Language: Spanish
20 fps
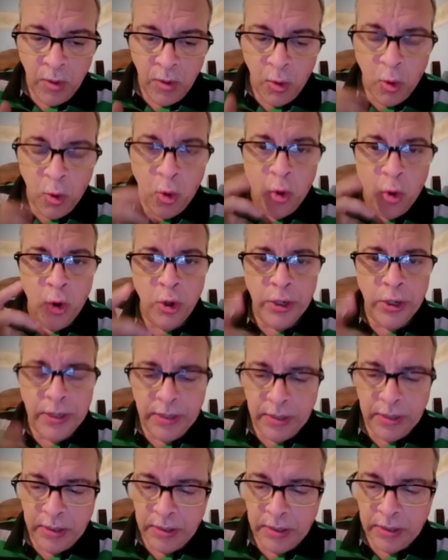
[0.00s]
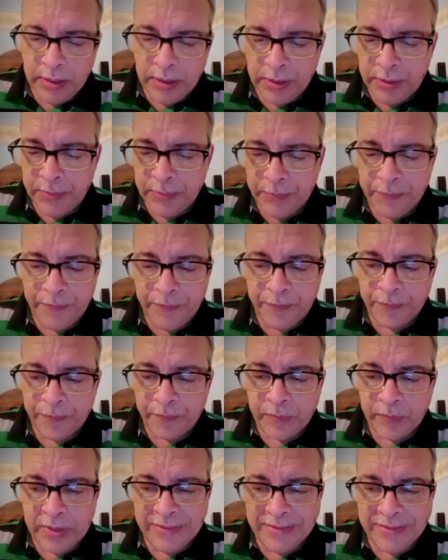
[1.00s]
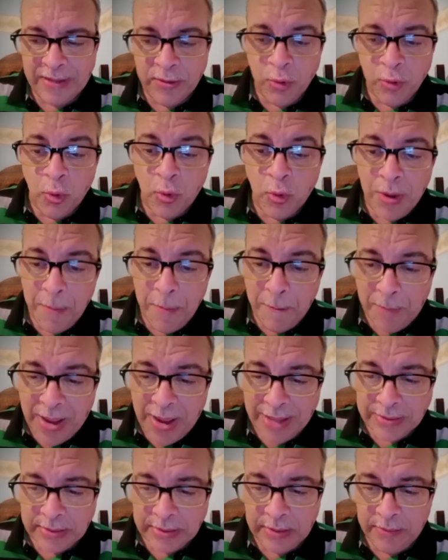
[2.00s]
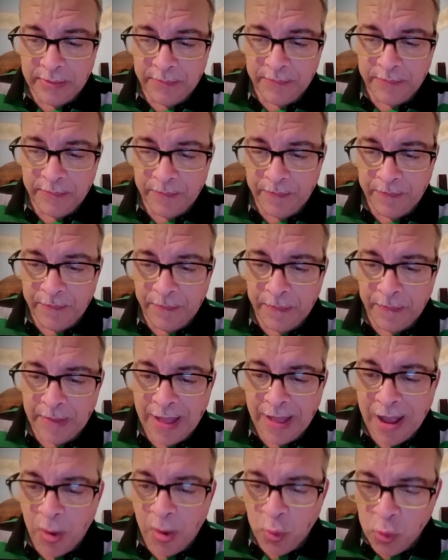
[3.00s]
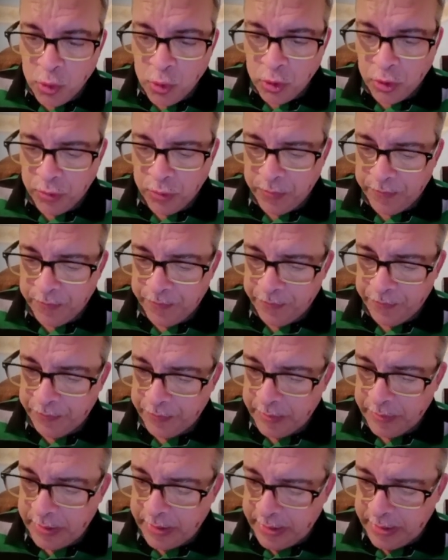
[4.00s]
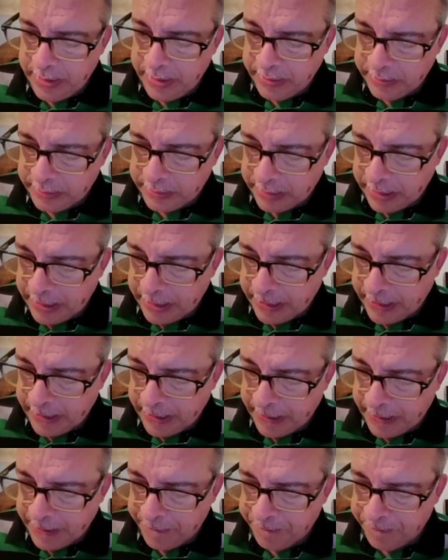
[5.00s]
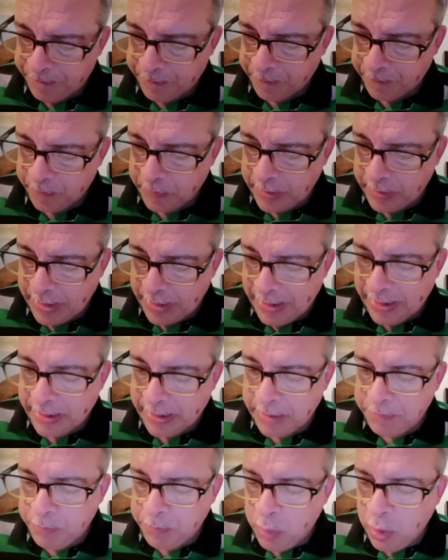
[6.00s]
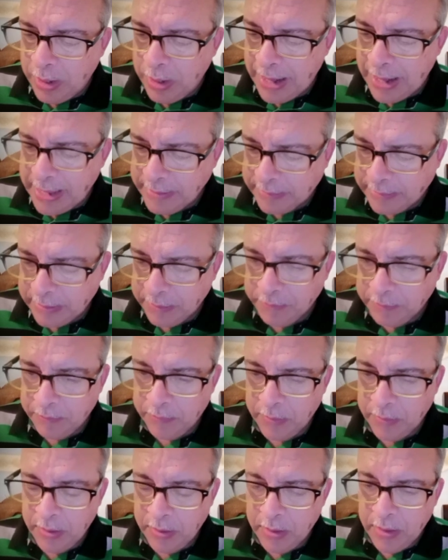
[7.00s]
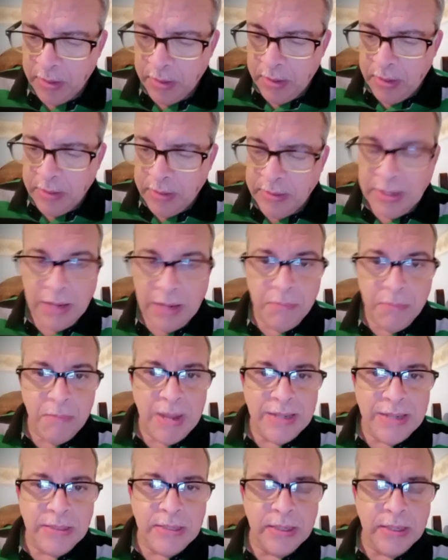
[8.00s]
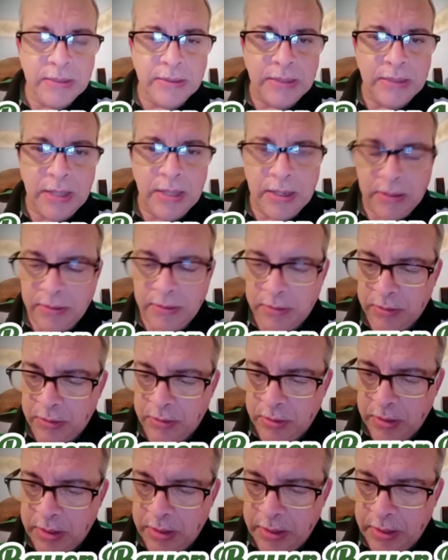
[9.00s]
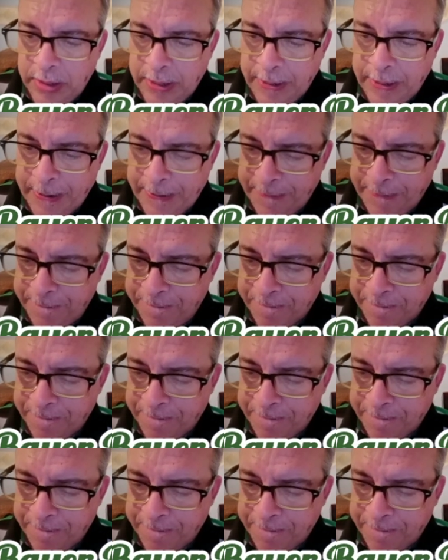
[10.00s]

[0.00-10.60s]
Hoy se dio un empate a uno entre el Red Bull Racing y el Manchester eh,